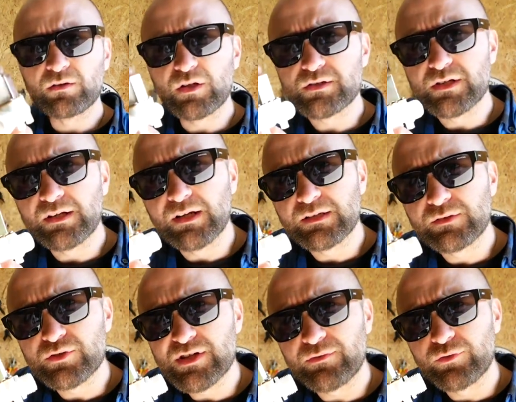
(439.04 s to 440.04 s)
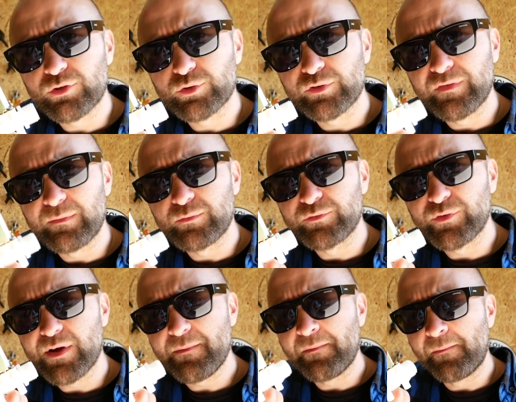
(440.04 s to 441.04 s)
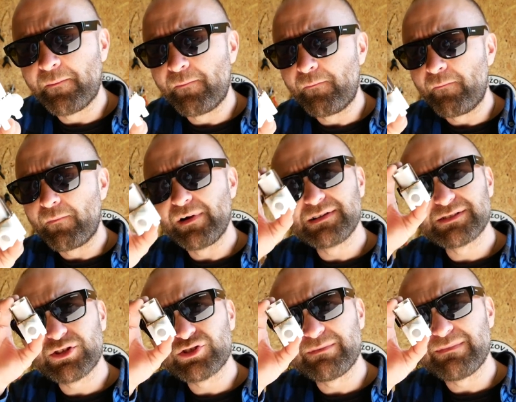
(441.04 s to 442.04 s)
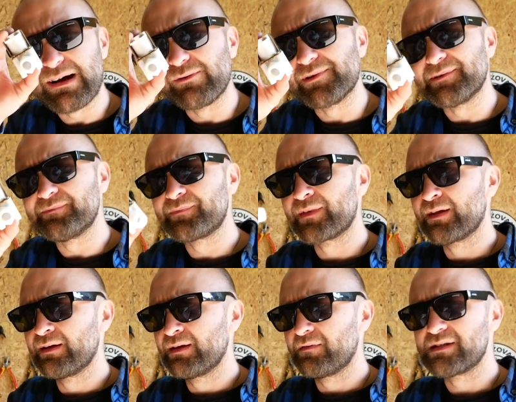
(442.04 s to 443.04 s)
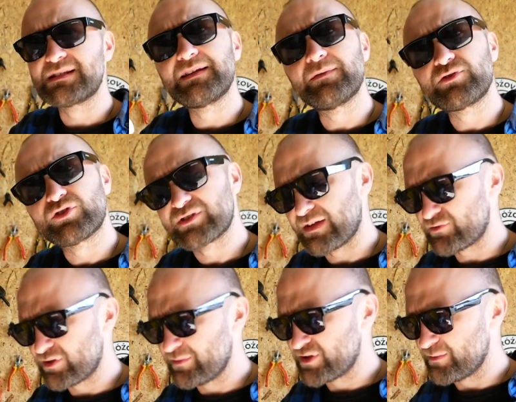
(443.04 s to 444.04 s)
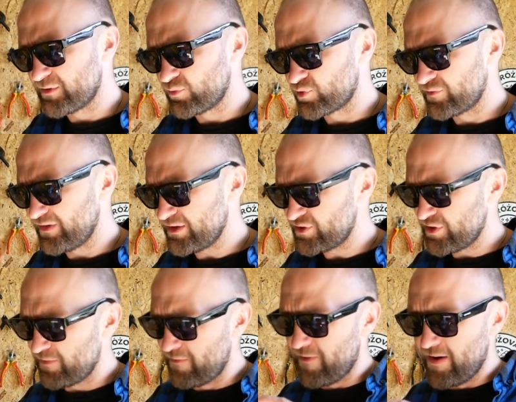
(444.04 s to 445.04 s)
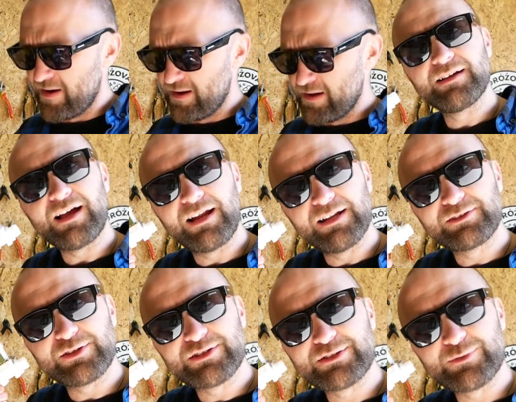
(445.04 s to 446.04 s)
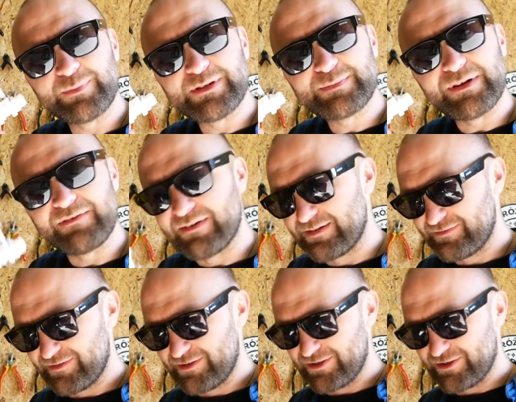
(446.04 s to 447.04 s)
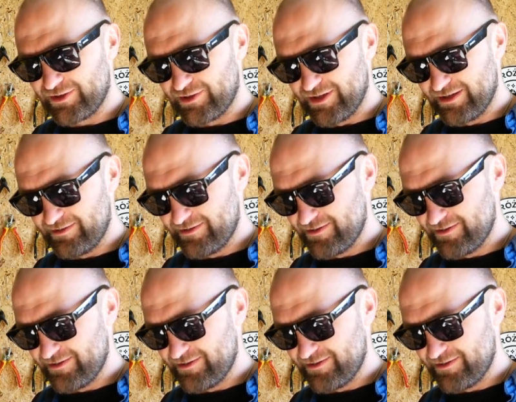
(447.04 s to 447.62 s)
To jest to elektrozawór, o którym wam mówiłem. Jest troszkę małe, więc nie wiem, czy go zawsze będziemy używać. Ale to jest super sprawa, więc się cieszę.